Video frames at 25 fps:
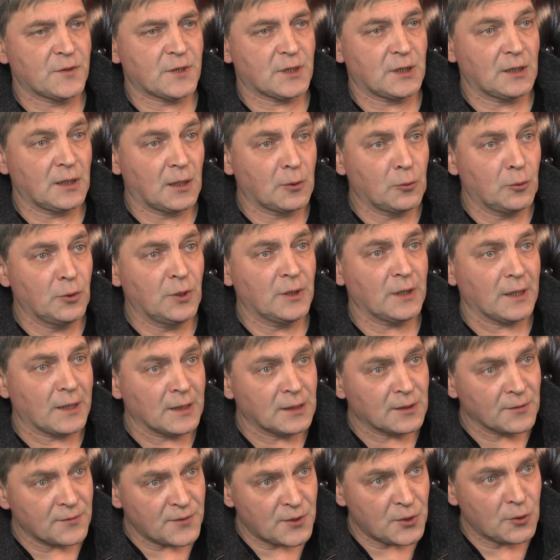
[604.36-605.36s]
с колоколен,
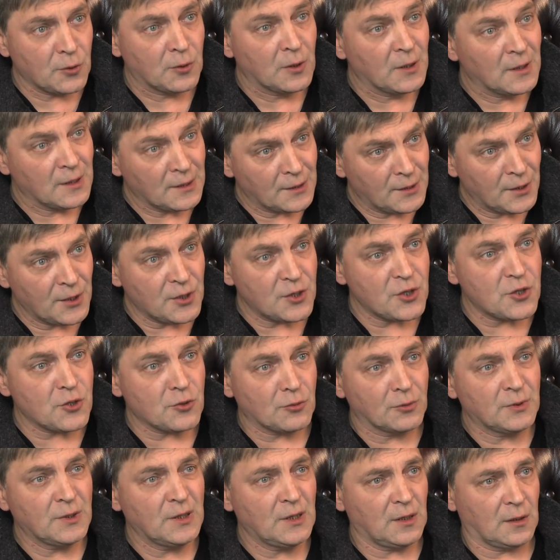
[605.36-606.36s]
это все
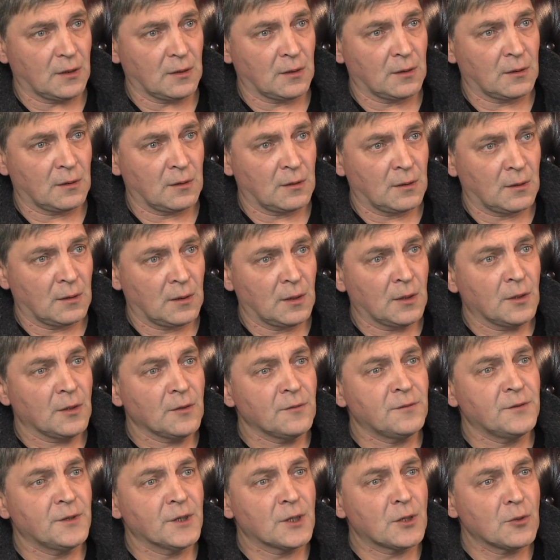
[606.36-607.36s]
крещенные,
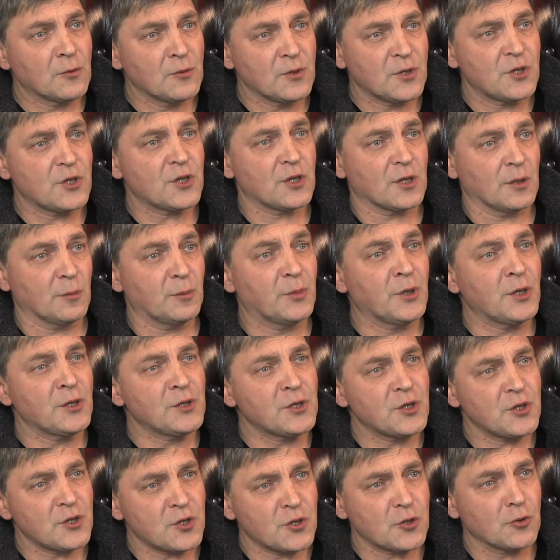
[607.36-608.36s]
верующие,
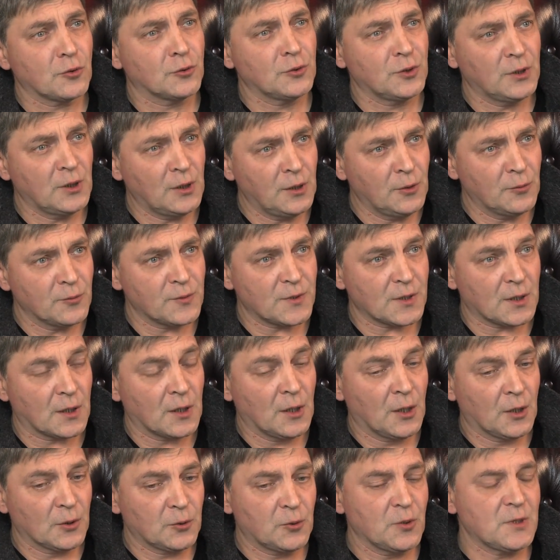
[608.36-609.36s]
причащенные люди.
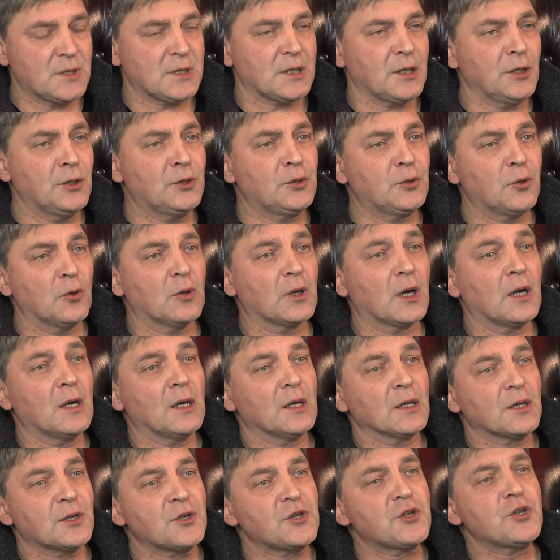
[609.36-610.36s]
То есть итог,
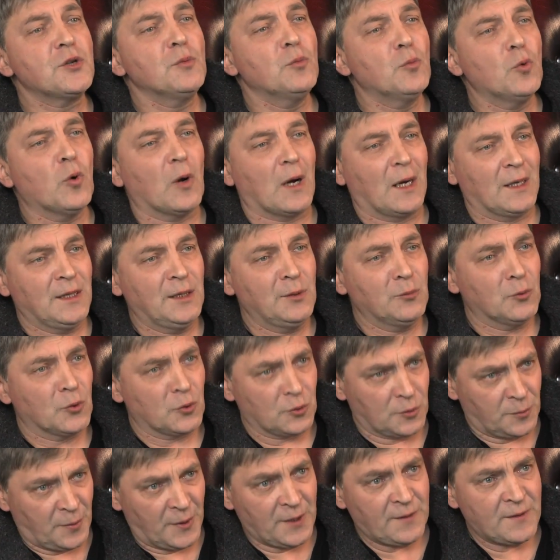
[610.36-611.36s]
к чему они
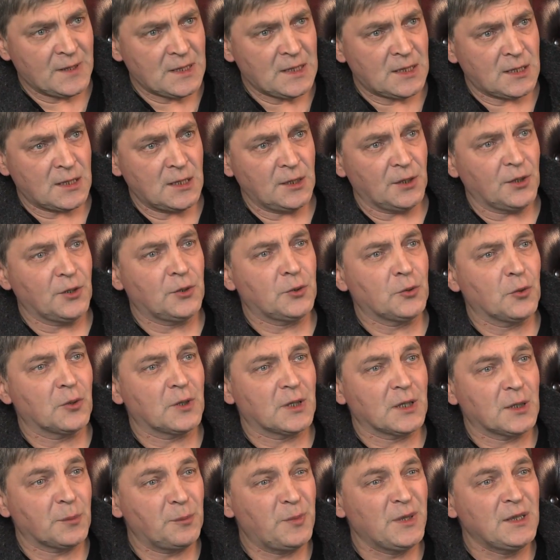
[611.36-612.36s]
могут привести,
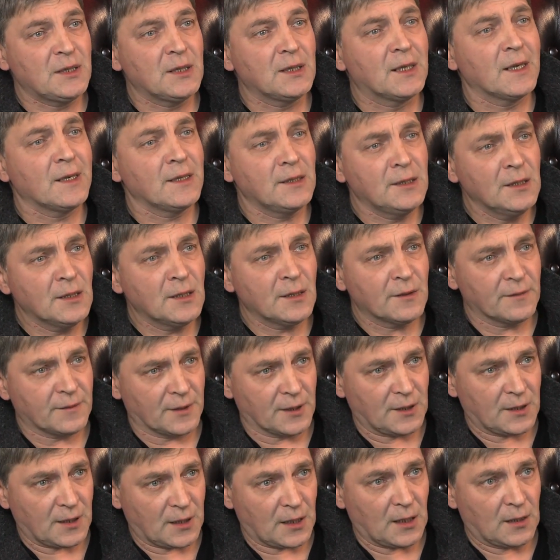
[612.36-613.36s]
итог их
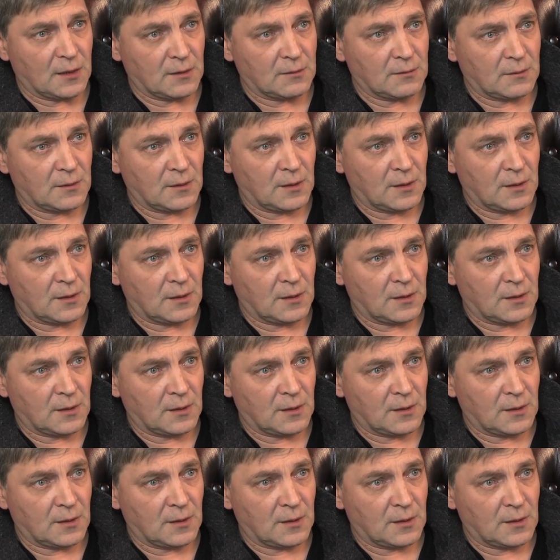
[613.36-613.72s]
педагогирования –